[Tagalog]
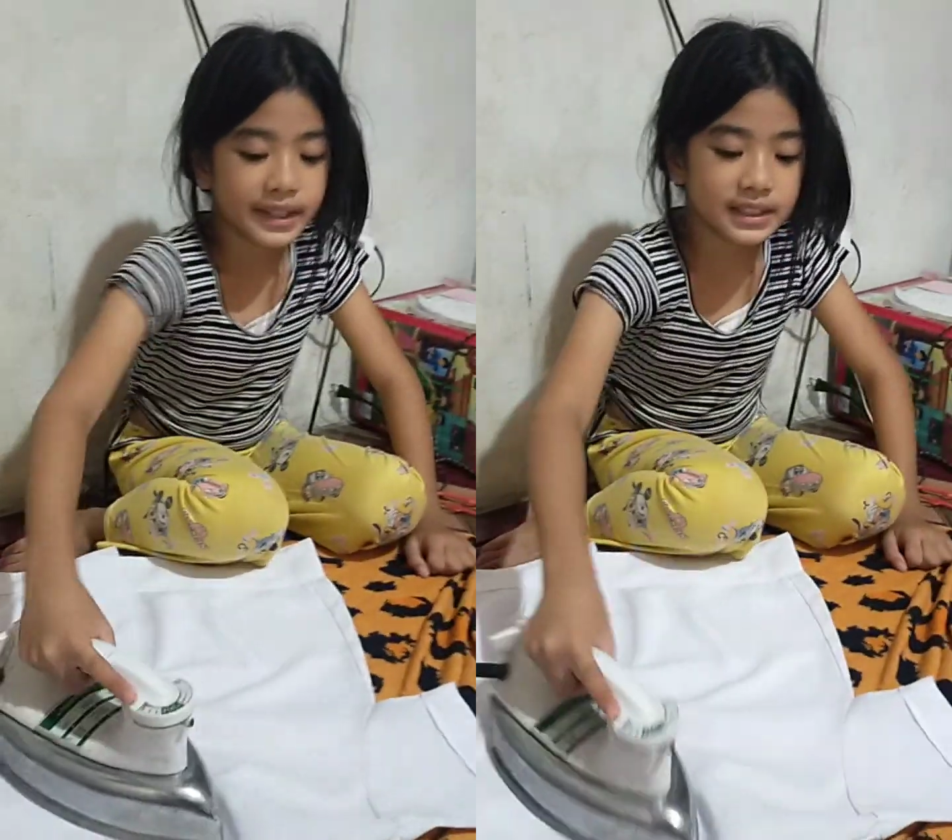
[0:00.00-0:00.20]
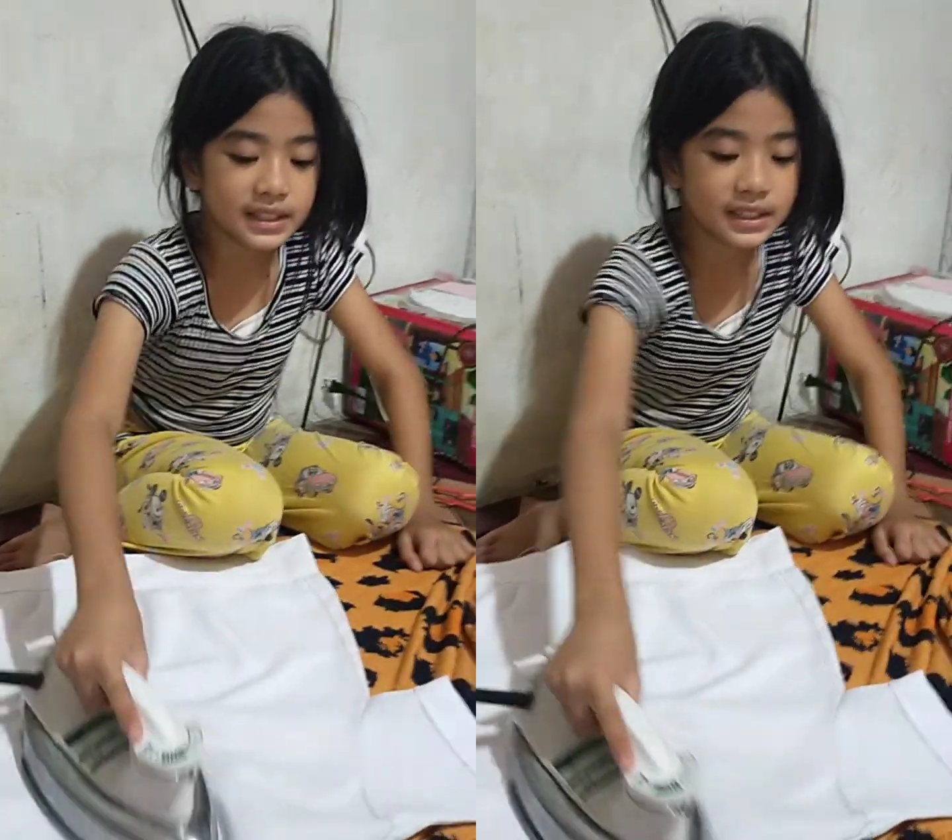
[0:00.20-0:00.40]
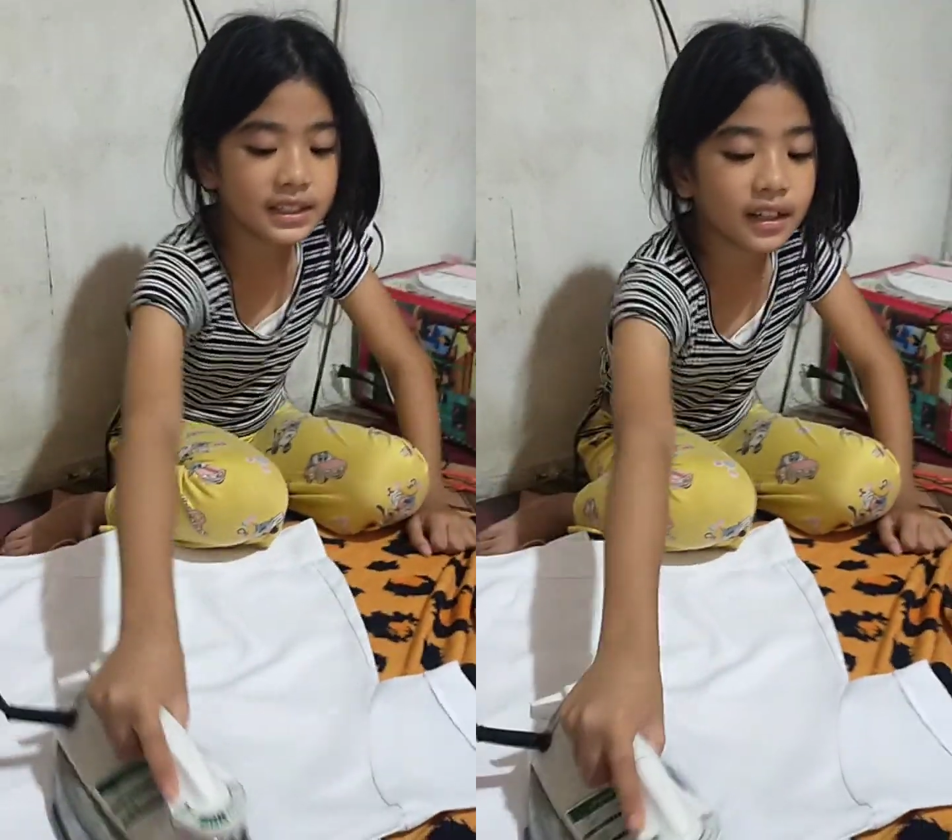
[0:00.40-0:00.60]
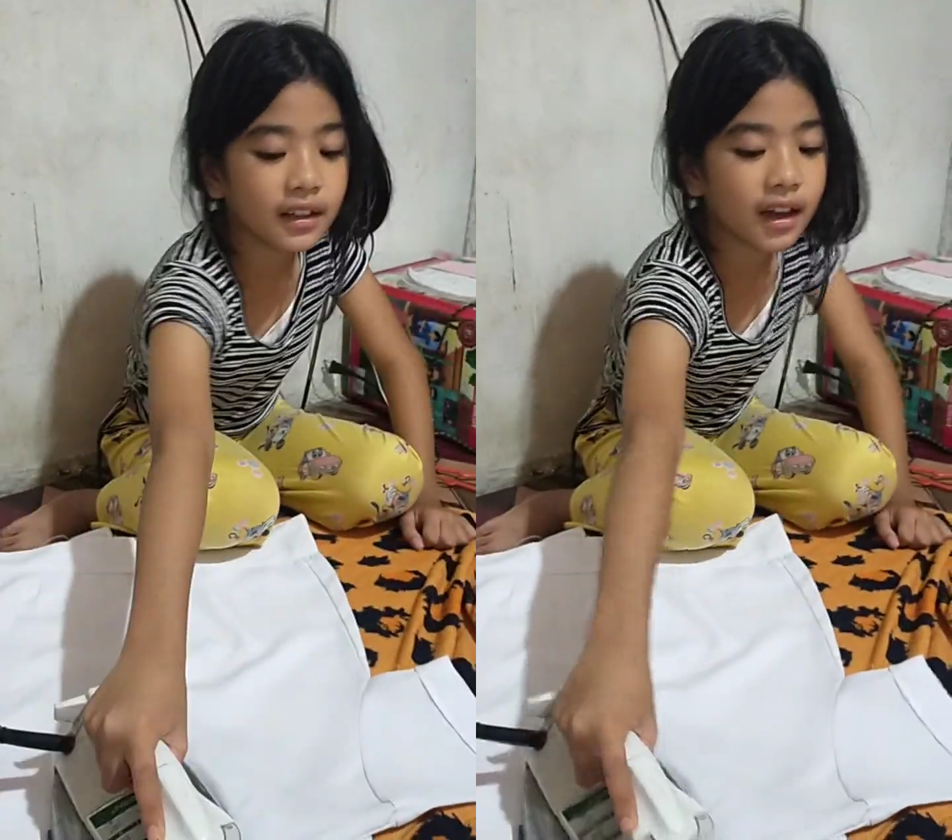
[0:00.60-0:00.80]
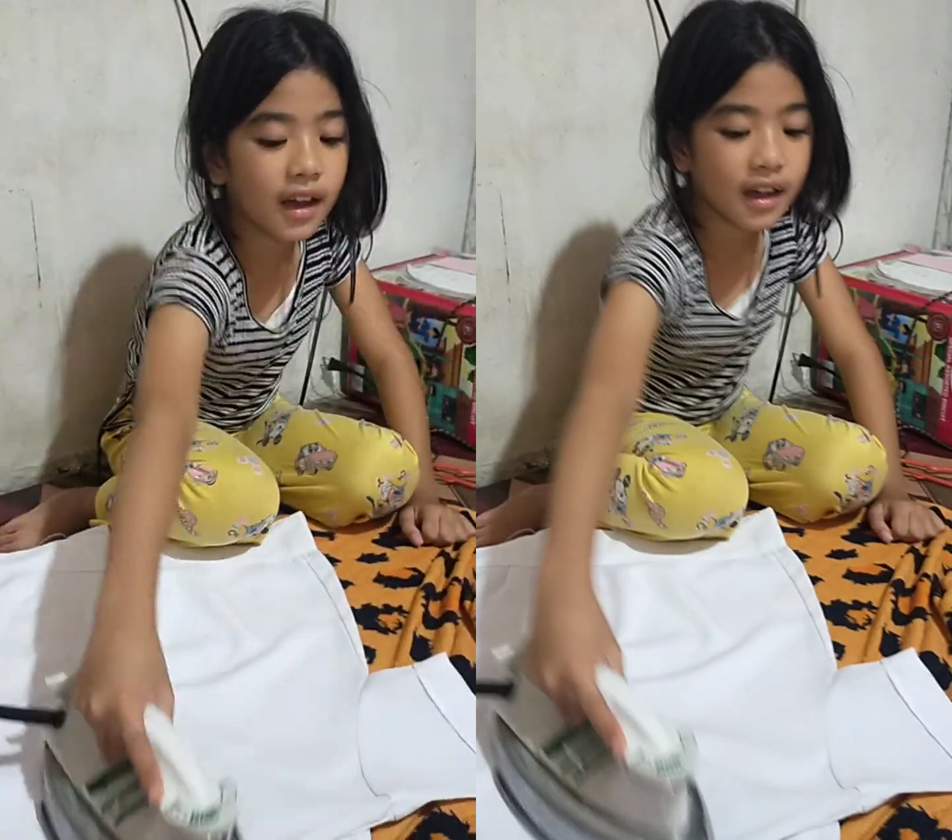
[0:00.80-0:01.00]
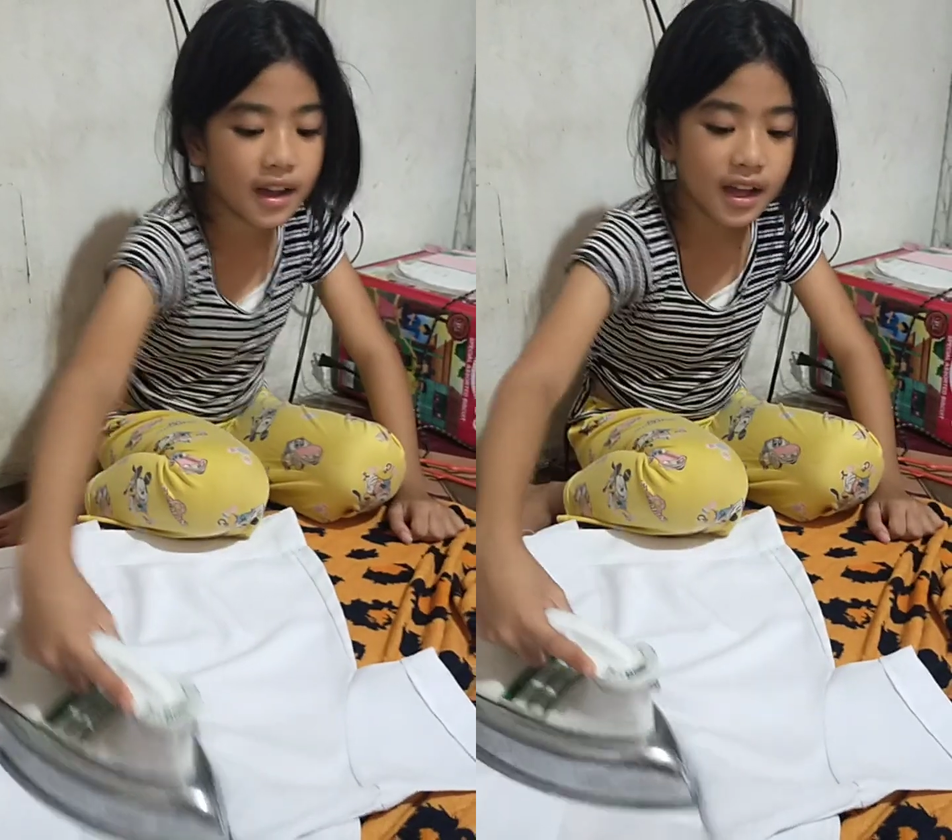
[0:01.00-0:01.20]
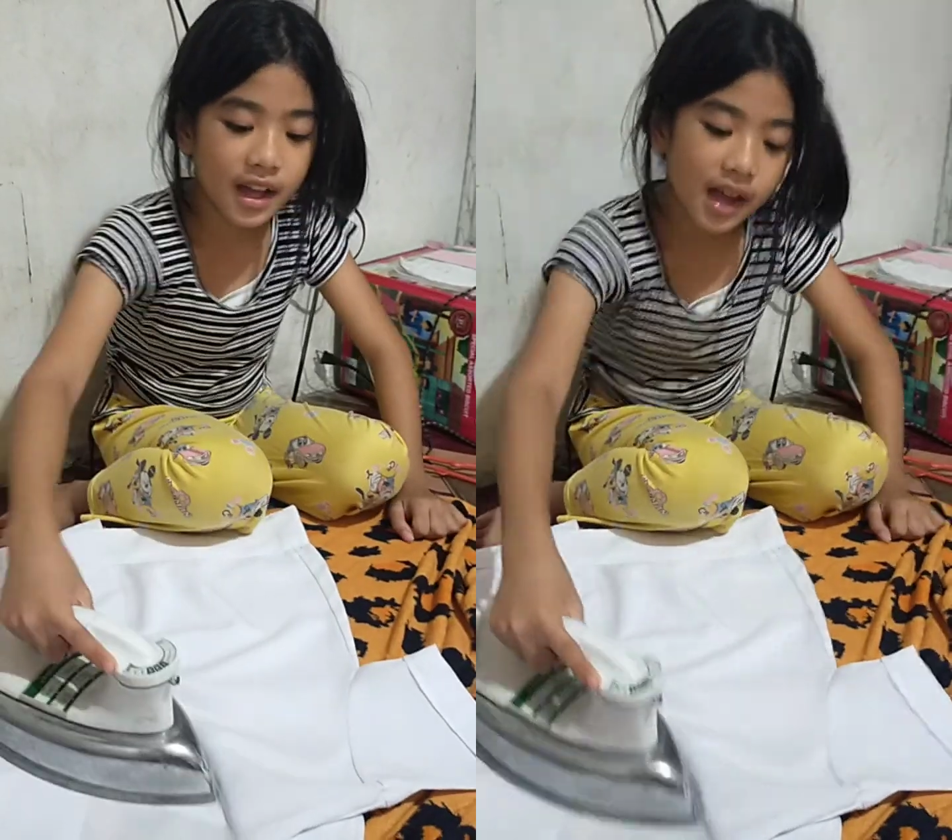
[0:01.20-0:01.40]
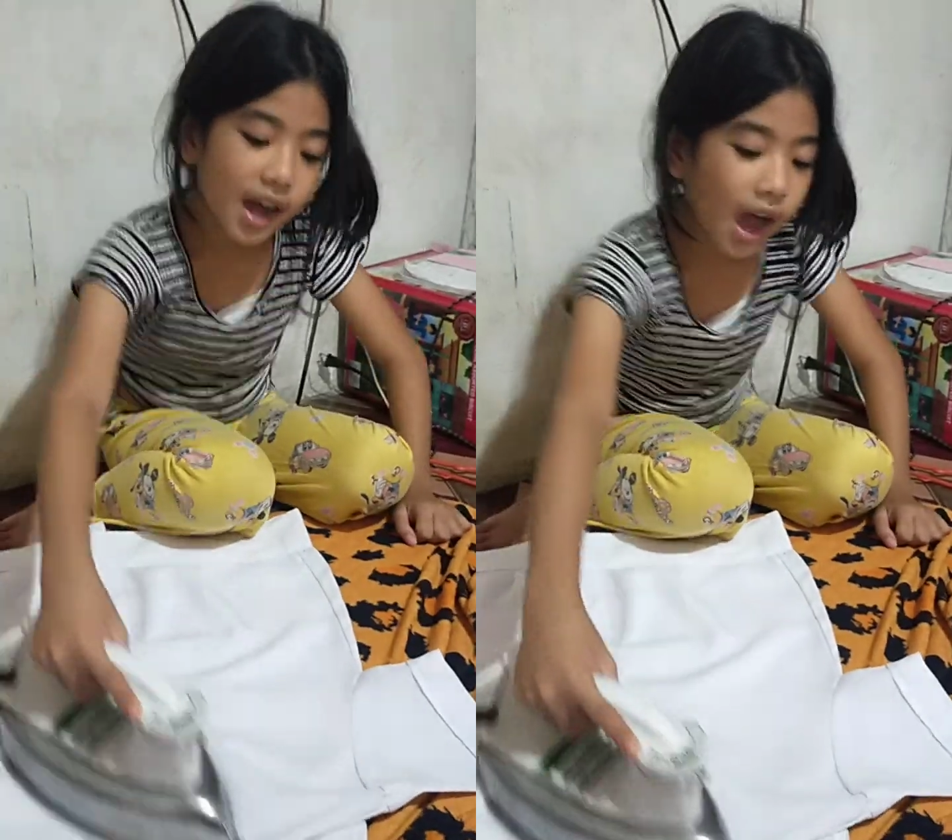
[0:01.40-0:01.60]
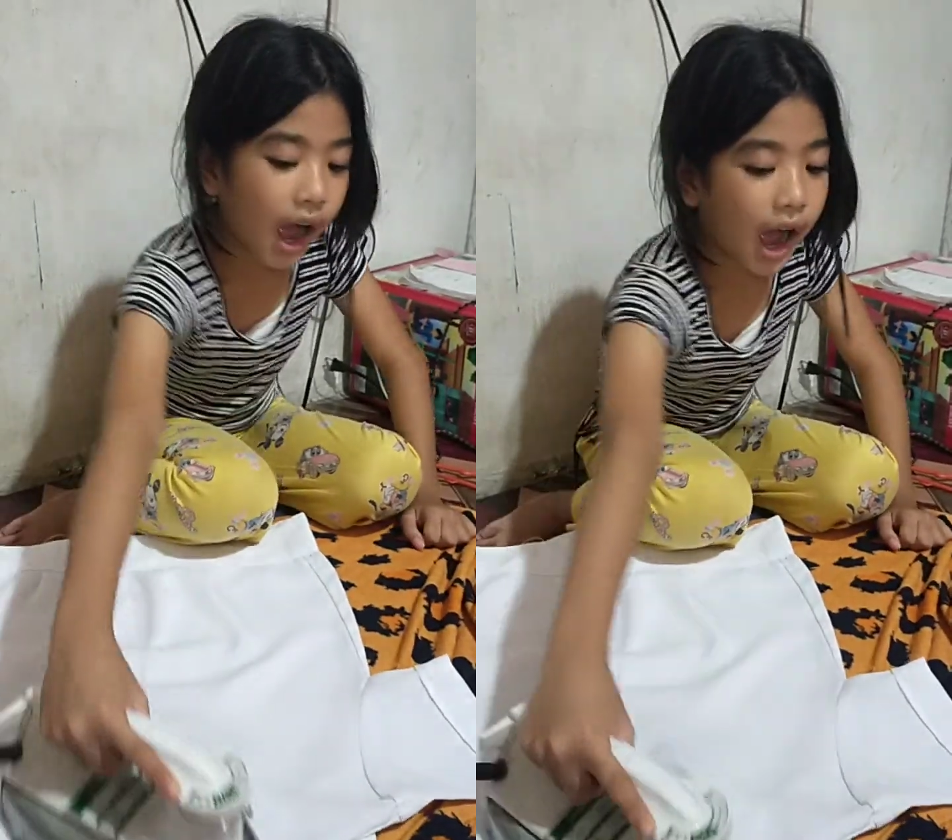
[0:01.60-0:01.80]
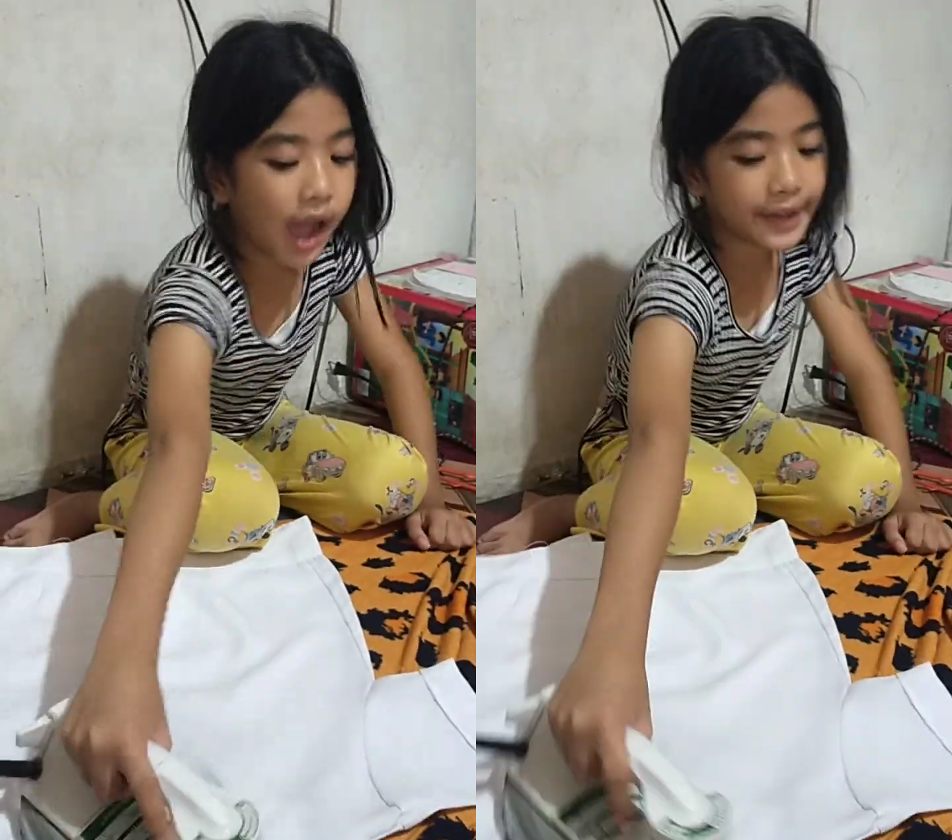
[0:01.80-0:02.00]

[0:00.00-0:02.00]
Ba't ayaw mo ipaplansa sa mami mo?